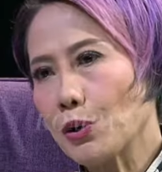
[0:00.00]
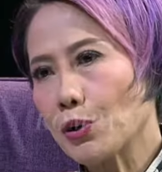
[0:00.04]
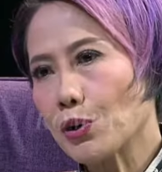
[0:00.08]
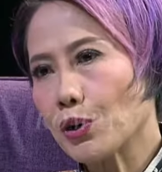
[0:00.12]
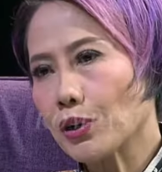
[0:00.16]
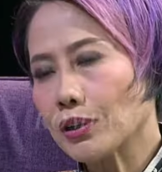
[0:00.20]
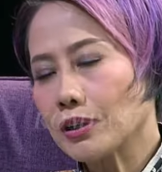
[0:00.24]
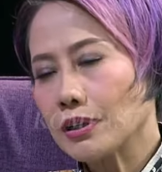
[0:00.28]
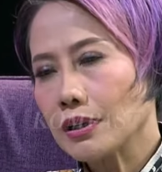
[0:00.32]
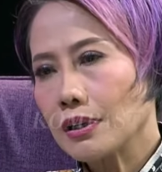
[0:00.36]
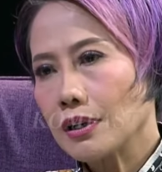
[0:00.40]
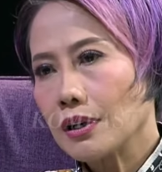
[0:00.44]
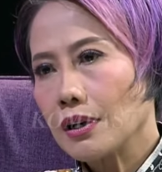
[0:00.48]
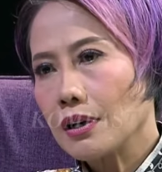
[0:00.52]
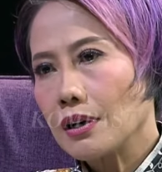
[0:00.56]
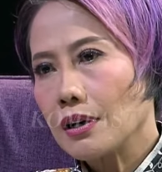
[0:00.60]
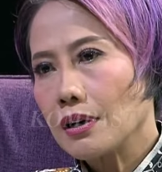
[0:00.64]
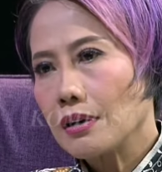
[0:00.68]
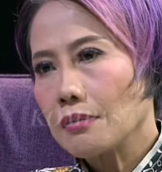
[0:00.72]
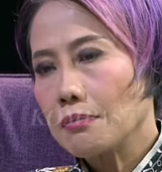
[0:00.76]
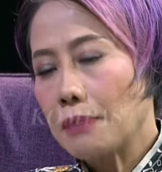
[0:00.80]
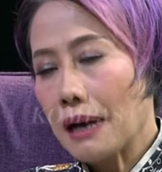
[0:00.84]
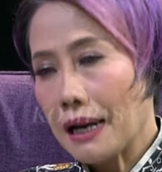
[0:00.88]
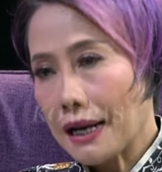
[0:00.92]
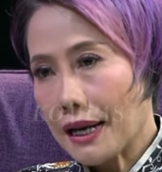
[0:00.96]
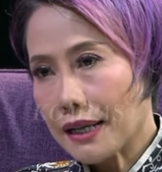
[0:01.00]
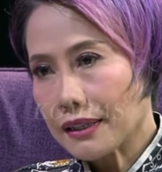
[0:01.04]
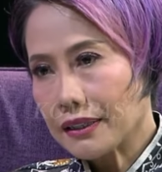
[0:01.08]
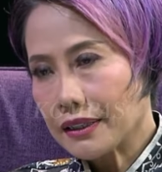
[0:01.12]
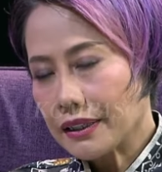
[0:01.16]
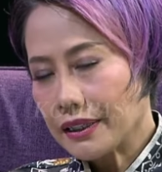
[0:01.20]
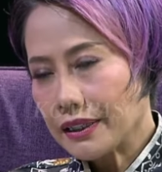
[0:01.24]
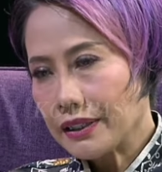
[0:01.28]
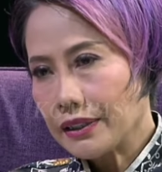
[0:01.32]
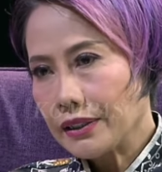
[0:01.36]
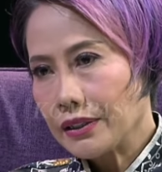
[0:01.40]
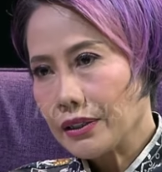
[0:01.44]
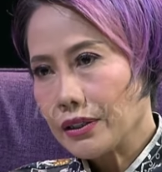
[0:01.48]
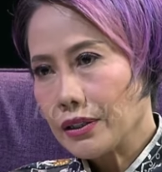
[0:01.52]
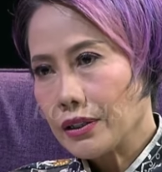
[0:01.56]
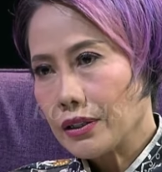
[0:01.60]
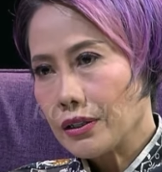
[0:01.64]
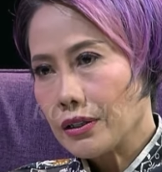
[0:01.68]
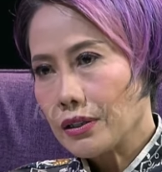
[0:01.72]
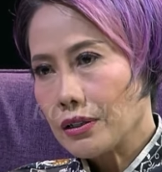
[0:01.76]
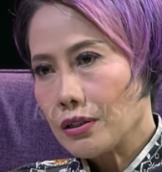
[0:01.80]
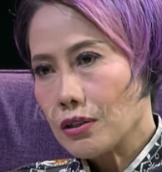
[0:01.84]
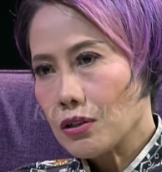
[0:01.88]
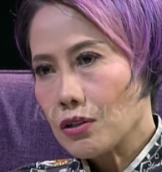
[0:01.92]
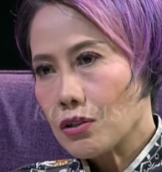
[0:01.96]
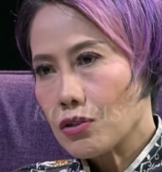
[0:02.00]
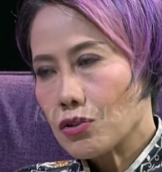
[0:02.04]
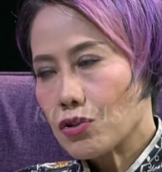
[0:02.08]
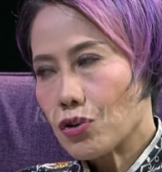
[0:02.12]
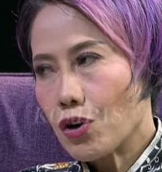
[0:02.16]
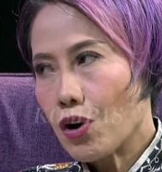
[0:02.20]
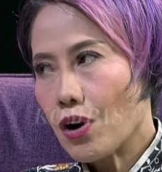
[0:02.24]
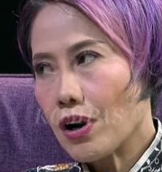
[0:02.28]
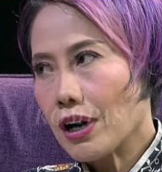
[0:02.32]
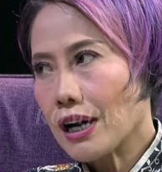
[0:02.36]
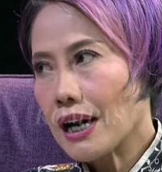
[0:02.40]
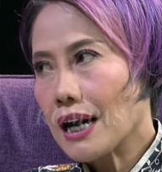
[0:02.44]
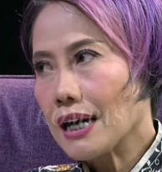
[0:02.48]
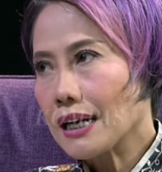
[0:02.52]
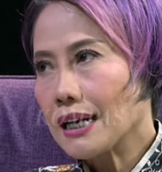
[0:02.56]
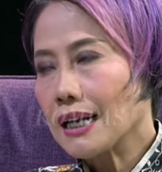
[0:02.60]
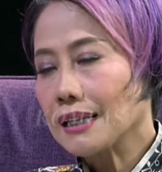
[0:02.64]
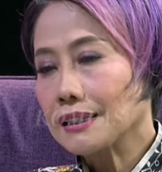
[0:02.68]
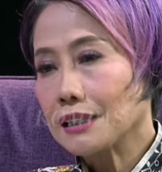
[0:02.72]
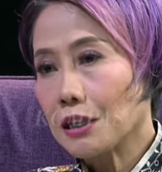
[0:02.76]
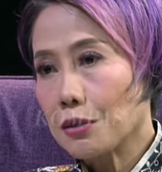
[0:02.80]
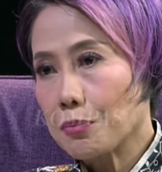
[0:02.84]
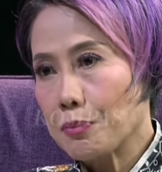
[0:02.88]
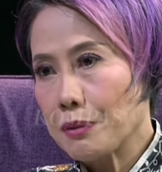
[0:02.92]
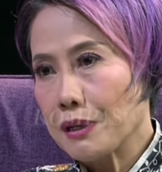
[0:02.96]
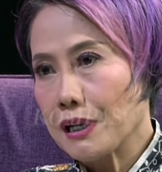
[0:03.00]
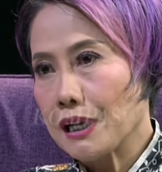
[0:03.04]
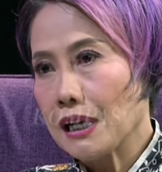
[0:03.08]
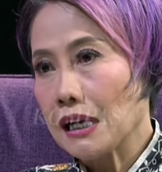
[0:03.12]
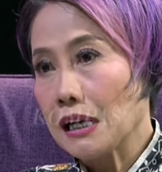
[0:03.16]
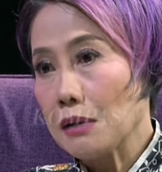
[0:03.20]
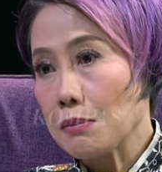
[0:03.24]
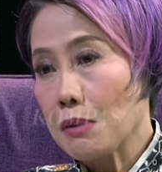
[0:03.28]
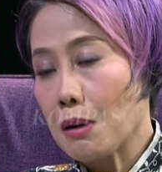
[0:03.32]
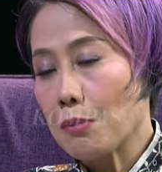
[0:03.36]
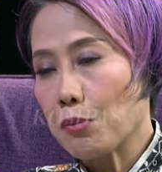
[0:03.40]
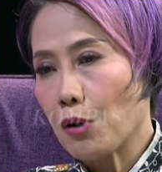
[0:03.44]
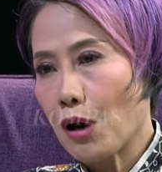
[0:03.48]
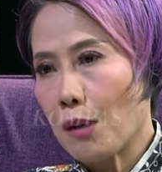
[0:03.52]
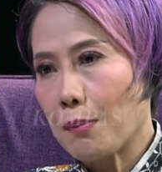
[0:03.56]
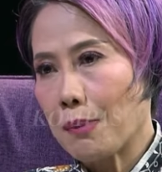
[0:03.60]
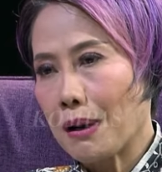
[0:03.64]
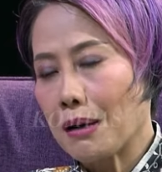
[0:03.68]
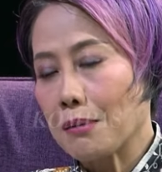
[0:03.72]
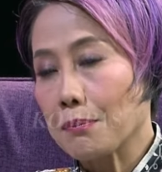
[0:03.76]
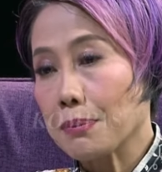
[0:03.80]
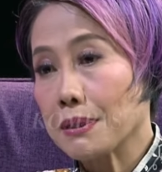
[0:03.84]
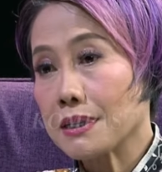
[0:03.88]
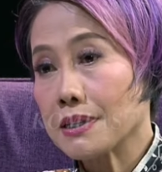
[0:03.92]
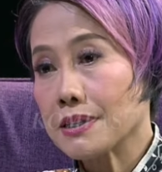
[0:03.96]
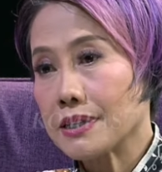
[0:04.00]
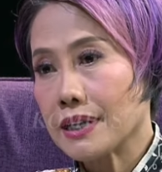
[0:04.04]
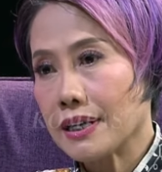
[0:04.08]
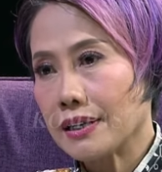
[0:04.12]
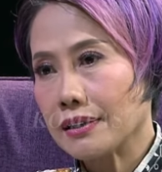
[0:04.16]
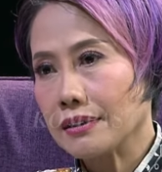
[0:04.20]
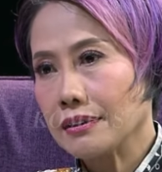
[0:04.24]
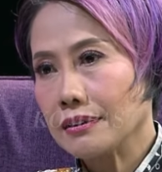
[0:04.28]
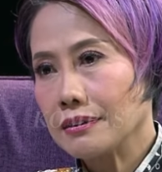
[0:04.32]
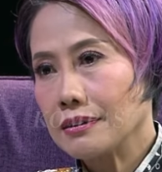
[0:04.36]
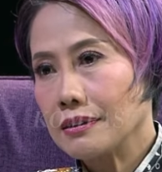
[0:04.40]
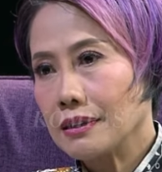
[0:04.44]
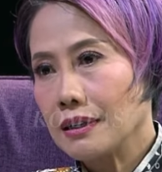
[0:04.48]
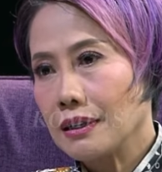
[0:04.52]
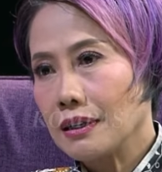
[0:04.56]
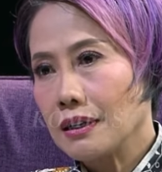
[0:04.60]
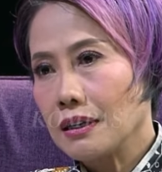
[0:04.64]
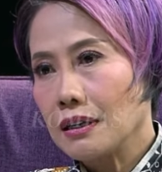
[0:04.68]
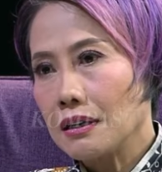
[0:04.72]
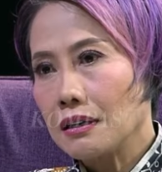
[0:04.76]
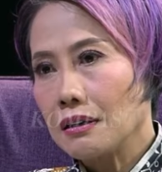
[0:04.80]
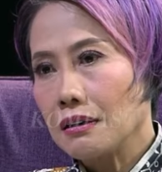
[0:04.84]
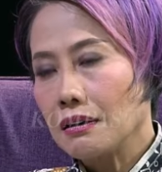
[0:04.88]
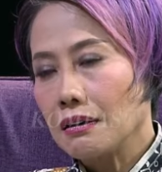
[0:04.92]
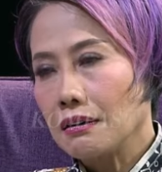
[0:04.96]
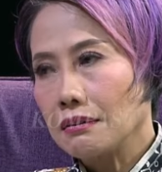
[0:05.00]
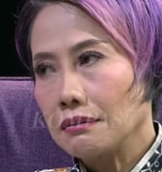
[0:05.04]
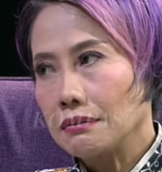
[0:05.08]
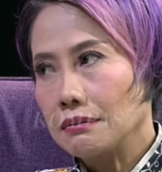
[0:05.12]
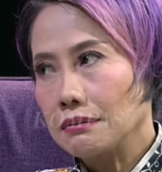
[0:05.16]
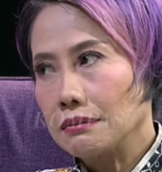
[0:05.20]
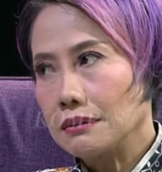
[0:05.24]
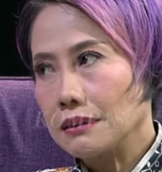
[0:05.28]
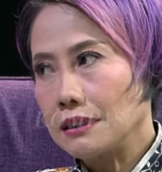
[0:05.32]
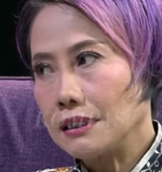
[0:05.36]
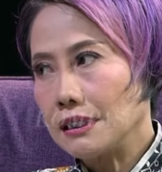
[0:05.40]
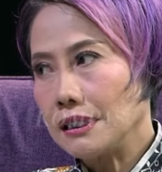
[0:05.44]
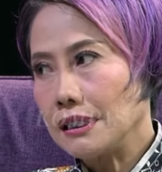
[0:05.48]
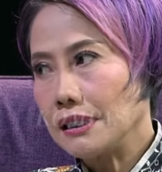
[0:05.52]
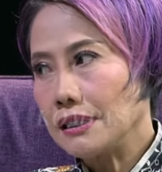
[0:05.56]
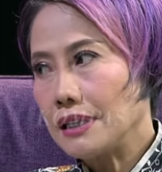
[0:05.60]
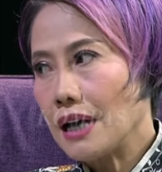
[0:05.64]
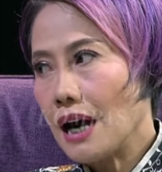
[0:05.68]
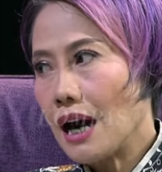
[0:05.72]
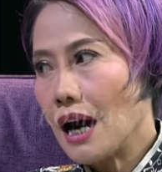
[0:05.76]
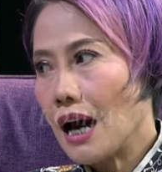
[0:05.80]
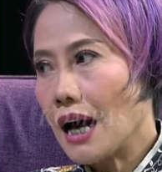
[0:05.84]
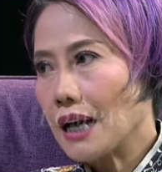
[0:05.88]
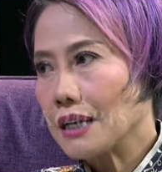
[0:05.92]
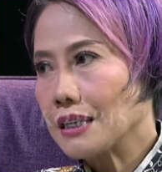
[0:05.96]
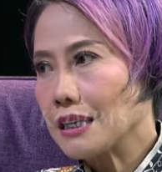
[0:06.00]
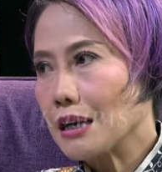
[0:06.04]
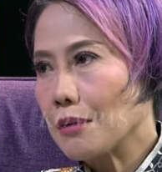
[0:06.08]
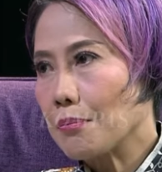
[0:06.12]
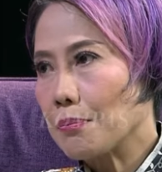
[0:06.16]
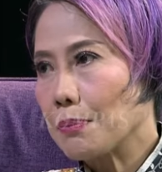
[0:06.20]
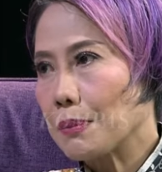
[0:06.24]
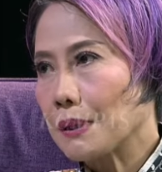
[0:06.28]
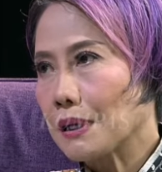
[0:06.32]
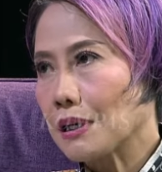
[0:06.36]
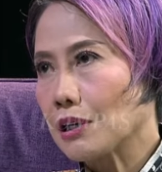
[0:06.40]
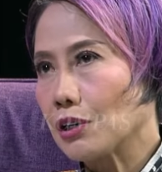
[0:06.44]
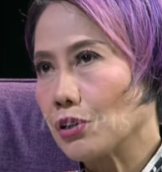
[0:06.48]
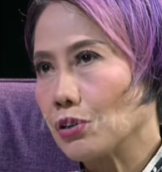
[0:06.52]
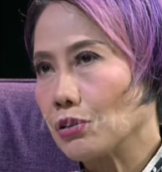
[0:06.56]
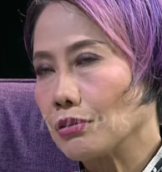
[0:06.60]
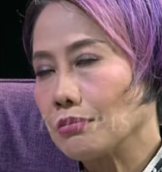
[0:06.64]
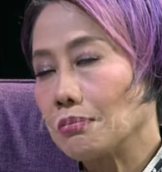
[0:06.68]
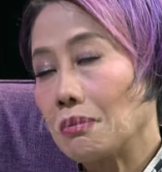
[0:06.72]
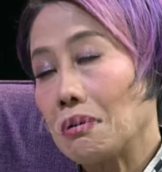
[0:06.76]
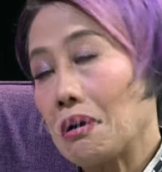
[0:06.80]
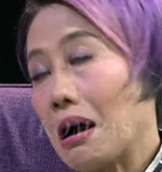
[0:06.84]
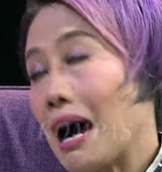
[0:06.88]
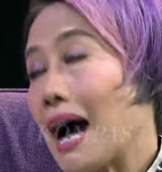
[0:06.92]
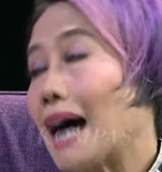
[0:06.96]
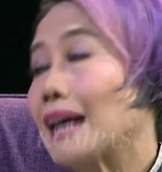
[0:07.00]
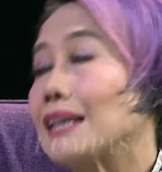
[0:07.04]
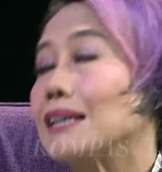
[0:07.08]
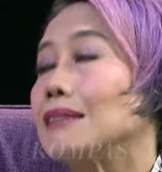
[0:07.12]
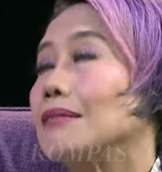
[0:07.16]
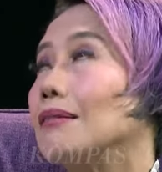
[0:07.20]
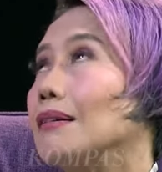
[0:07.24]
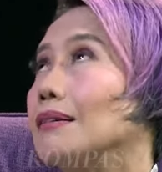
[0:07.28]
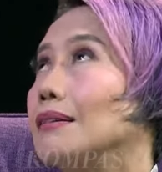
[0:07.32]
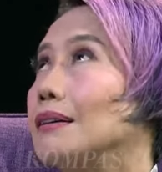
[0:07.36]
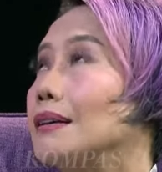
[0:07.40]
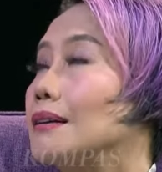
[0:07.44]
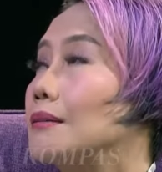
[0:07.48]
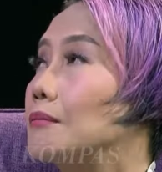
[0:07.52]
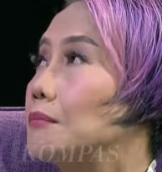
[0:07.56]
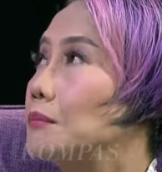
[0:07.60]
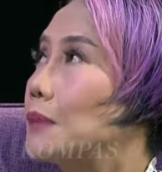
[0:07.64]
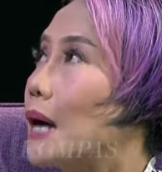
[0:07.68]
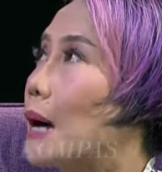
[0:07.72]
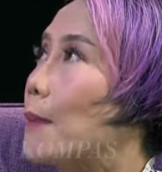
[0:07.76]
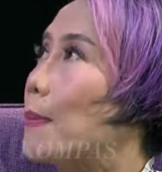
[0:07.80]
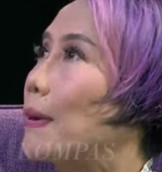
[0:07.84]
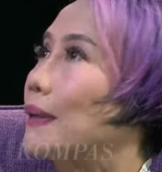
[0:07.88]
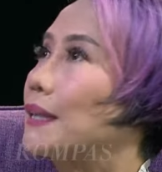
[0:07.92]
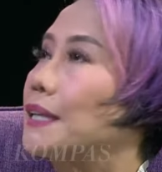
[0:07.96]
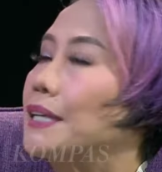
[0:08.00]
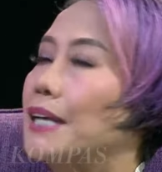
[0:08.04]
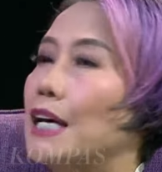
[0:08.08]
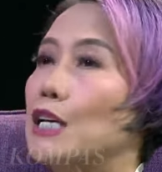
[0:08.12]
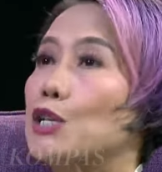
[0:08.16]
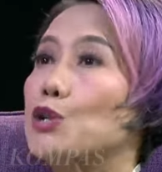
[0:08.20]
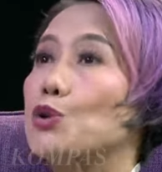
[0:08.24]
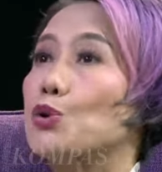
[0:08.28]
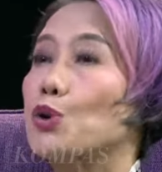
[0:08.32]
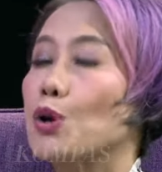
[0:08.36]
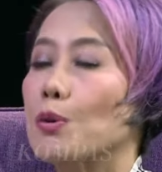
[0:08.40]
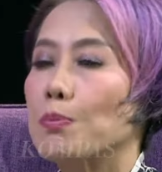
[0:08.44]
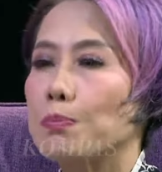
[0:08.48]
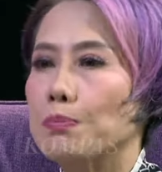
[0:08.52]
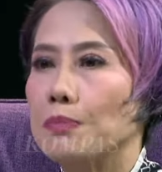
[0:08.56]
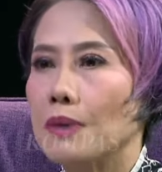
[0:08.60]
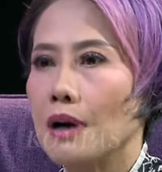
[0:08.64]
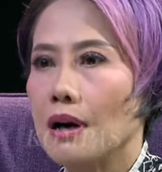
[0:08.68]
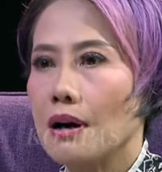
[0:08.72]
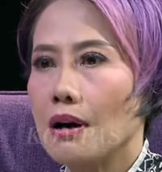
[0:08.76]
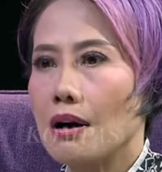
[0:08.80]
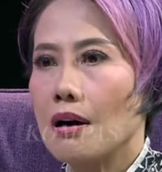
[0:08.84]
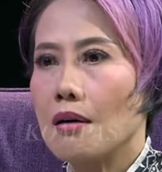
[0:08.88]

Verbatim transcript: menurut Mbak Ratri, seorang yang terpilih 58 persen tidak hanya perlu, uh, mengapa tidak cukup